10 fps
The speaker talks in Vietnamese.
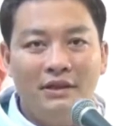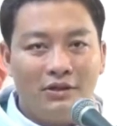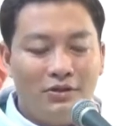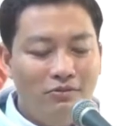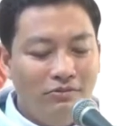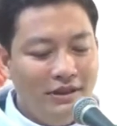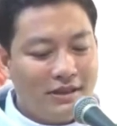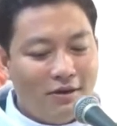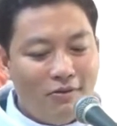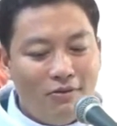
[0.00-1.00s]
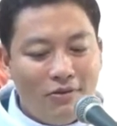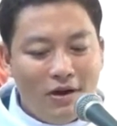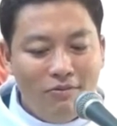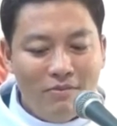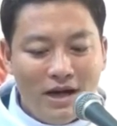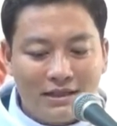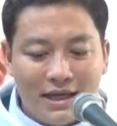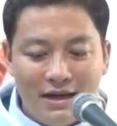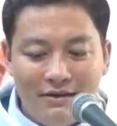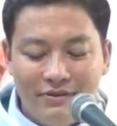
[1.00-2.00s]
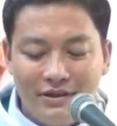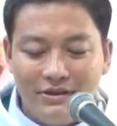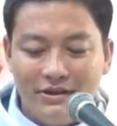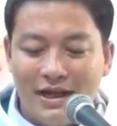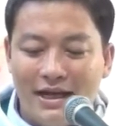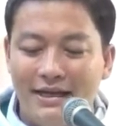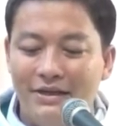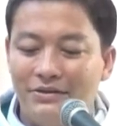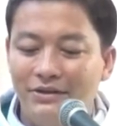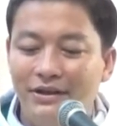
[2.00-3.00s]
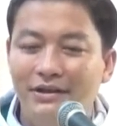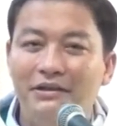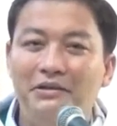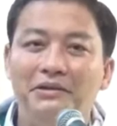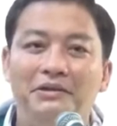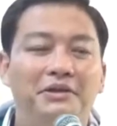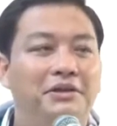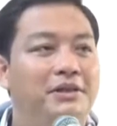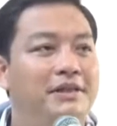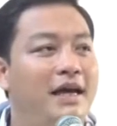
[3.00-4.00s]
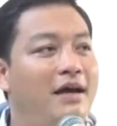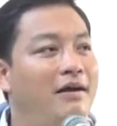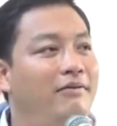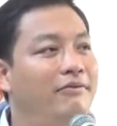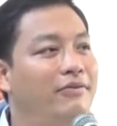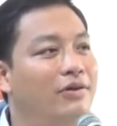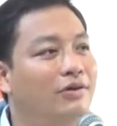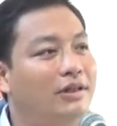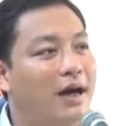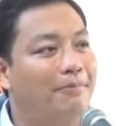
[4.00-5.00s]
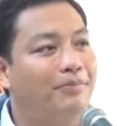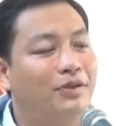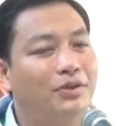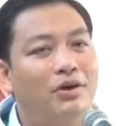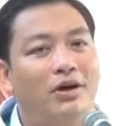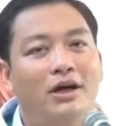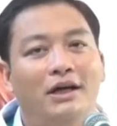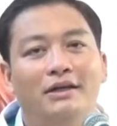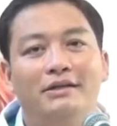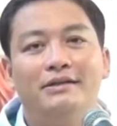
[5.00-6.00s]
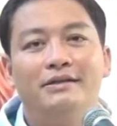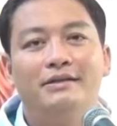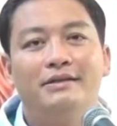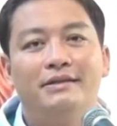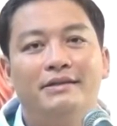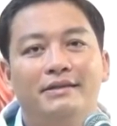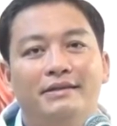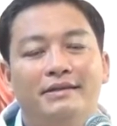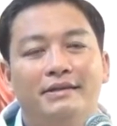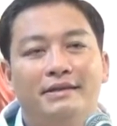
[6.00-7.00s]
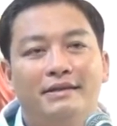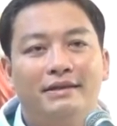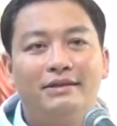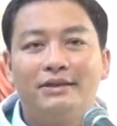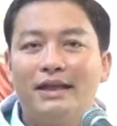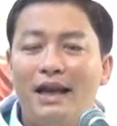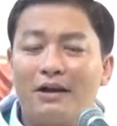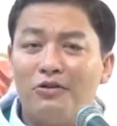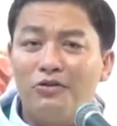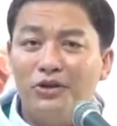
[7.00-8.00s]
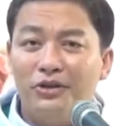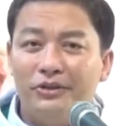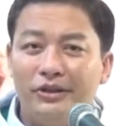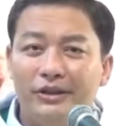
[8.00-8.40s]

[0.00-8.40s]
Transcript: đúng như câu ông bà ta vẫn thường hay nói nhân vô thập toàn để cho thấy là con người